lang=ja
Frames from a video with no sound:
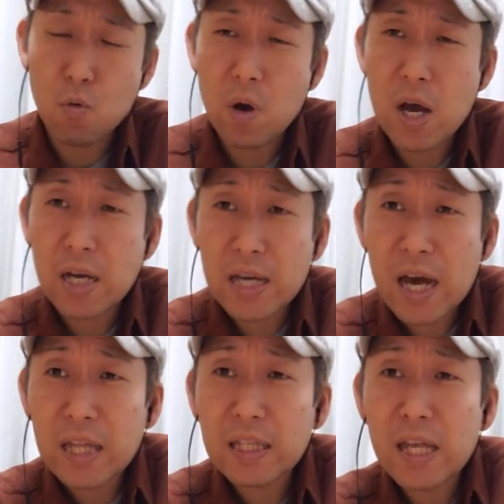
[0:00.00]
わ
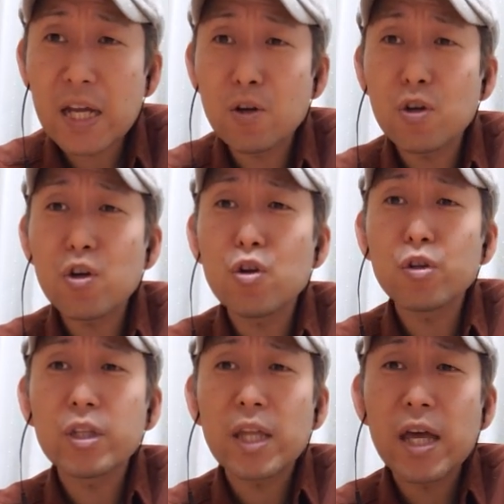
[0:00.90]
かって
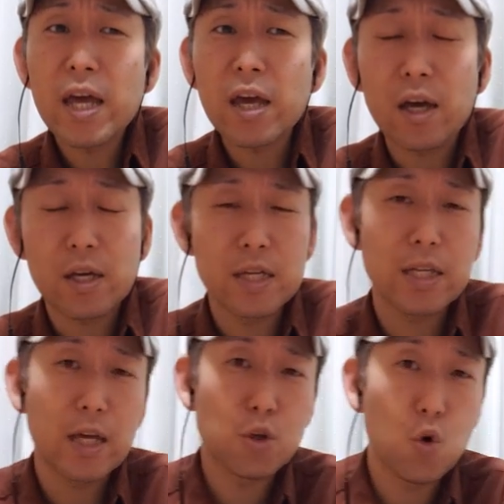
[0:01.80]
るっていいね